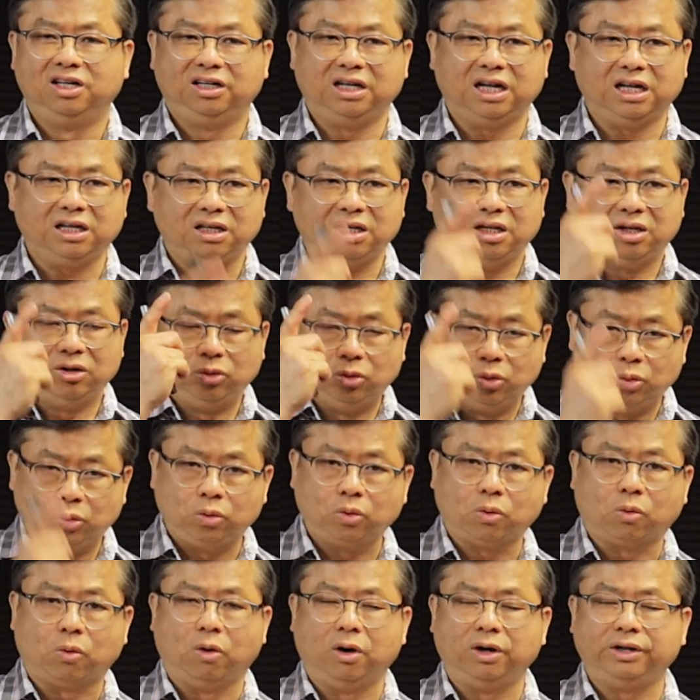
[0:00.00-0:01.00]
那
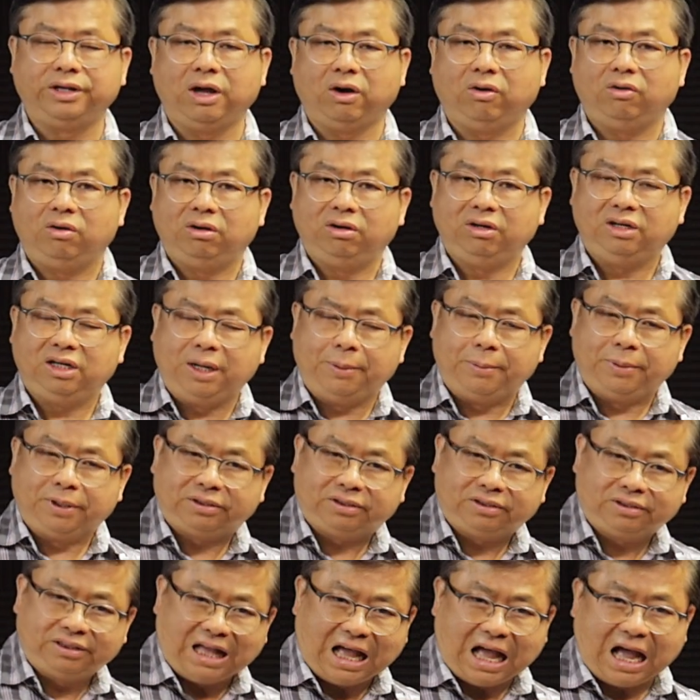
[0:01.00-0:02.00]
如果要那么
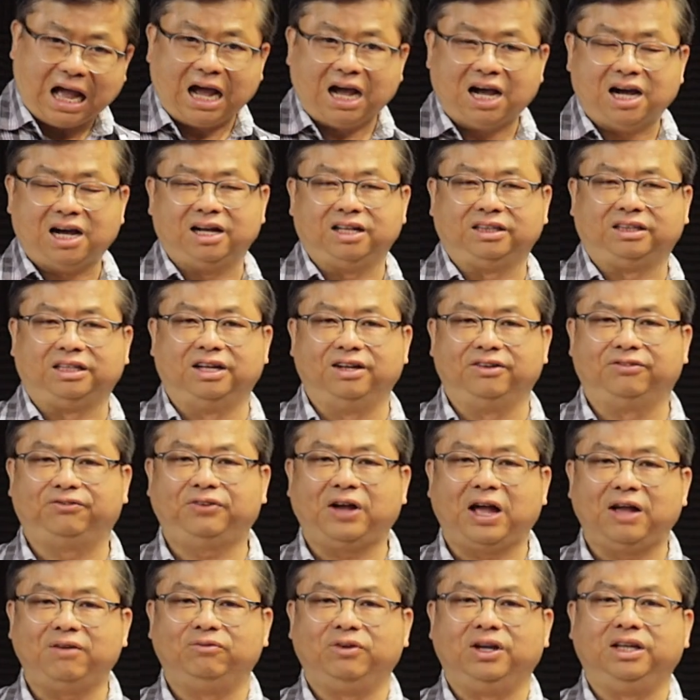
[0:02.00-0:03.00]
大的
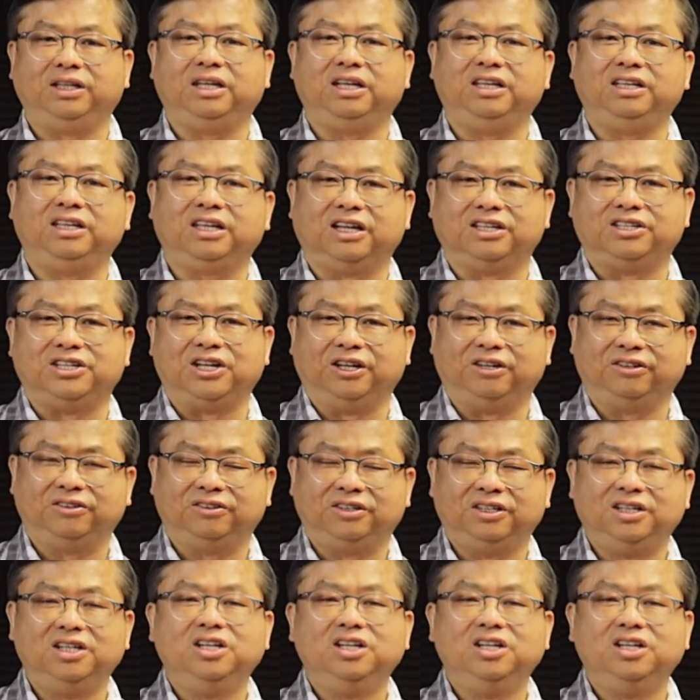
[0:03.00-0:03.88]
范围的一个城，